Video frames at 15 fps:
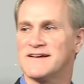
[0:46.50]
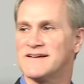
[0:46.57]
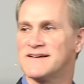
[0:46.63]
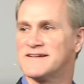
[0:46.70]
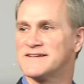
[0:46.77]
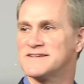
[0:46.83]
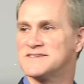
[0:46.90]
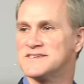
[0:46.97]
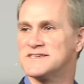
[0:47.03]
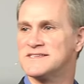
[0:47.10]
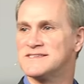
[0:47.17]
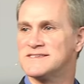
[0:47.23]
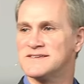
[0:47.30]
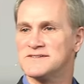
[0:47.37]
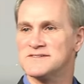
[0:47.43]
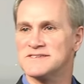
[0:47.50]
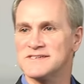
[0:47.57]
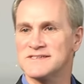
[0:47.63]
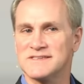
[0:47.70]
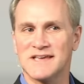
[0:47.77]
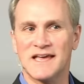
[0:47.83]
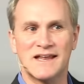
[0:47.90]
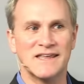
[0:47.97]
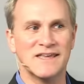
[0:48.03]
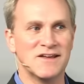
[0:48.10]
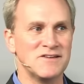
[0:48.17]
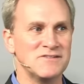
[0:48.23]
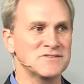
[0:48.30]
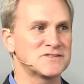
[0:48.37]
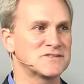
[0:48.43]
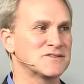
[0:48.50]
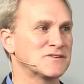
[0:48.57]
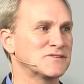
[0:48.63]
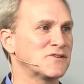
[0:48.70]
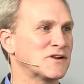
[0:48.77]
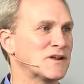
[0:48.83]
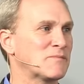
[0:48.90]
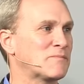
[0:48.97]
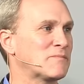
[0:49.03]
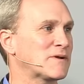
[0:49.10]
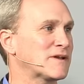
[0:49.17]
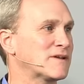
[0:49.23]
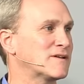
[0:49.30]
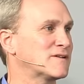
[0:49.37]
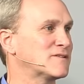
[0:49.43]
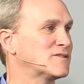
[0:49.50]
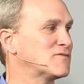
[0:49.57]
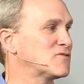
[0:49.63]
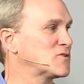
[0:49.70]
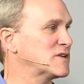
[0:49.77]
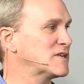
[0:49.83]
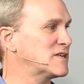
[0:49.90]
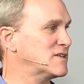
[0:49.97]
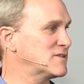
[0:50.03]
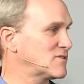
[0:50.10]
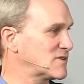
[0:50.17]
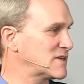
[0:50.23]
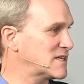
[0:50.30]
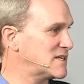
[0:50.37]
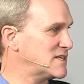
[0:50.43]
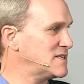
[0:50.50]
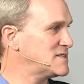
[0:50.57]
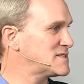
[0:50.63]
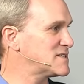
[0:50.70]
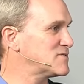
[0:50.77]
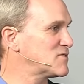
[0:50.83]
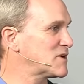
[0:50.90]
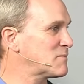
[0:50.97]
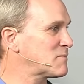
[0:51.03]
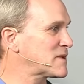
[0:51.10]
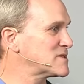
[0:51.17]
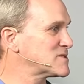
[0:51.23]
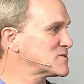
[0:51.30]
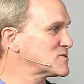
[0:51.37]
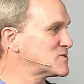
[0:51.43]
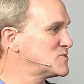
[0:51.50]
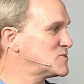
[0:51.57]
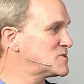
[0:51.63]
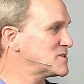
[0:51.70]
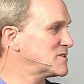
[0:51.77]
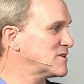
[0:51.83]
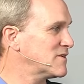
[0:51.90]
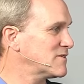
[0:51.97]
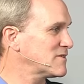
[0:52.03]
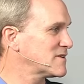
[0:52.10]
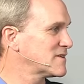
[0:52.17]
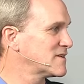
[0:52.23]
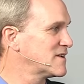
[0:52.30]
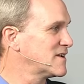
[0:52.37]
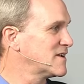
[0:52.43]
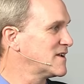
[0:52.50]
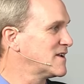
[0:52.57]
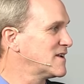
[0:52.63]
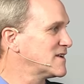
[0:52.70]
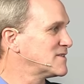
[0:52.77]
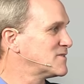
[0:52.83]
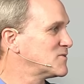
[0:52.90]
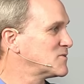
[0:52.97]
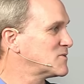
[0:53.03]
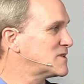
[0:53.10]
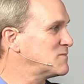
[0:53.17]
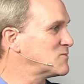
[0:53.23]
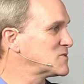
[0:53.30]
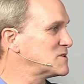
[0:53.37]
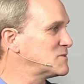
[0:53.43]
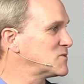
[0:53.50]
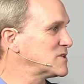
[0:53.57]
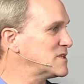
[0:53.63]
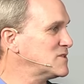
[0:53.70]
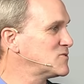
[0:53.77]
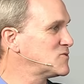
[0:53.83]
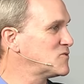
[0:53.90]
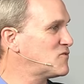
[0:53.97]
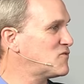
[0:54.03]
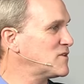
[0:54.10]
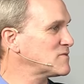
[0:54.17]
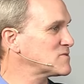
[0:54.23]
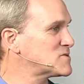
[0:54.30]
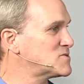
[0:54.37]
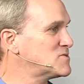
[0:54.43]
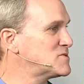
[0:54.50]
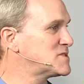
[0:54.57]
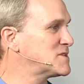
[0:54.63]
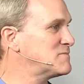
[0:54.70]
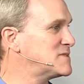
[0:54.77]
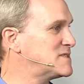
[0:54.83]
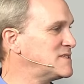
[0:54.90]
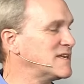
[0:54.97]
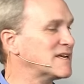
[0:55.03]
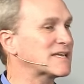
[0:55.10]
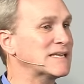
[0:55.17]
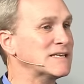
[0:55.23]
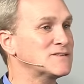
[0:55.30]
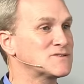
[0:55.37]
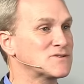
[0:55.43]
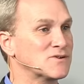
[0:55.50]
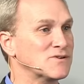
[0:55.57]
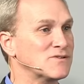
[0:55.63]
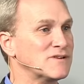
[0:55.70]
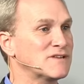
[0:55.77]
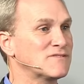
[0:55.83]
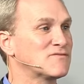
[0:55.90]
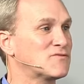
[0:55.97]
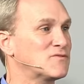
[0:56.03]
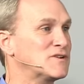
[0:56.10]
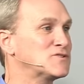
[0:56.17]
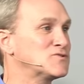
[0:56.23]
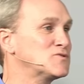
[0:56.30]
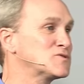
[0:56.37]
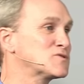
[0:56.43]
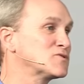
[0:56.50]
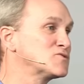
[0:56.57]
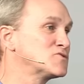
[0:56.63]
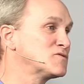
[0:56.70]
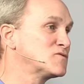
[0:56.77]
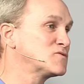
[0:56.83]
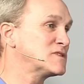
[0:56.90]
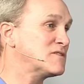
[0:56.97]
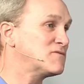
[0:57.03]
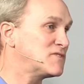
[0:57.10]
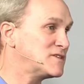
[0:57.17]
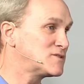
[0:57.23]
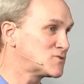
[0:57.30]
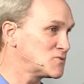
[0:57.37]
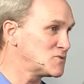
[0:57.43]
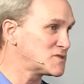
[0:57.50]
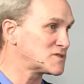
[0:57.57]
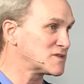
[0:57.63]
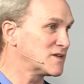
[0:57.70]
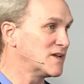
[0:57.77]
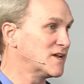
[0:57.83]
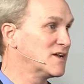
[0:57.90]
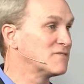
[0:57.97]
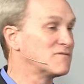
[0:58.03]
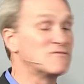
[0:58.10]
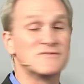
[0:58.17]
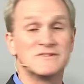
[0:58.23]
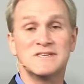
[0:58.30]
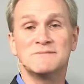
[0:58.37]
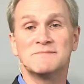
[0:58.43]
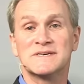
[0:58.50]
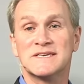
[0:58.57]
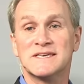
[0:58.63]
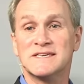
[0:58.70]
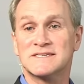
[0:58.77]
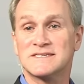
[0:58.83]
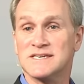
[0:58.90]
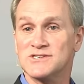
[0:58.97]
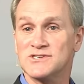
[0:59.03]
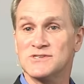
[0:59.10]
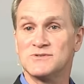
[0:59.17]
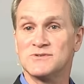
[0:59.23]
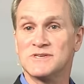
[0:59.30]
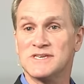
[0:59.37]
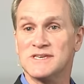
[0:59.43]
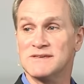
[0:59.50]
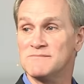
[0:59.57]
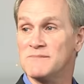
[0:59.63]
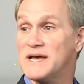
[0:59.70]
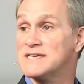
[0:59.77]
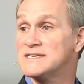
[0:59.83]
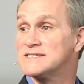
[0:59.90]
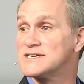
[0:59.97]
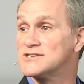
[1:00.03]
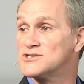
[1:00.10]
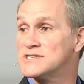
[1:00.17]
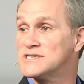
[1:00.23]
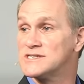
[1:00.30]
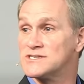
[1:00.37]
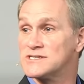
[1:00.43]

cette, cette, alliance dans l'église et dans la présence du Seigneur. Donc, ils m'ont demandé de le faire ce samedi à 15h. Et ils voulaient juste que je vous invite tous. Vous vous dites, mais il s'agit de qui bah, Il s'agit d'un jeune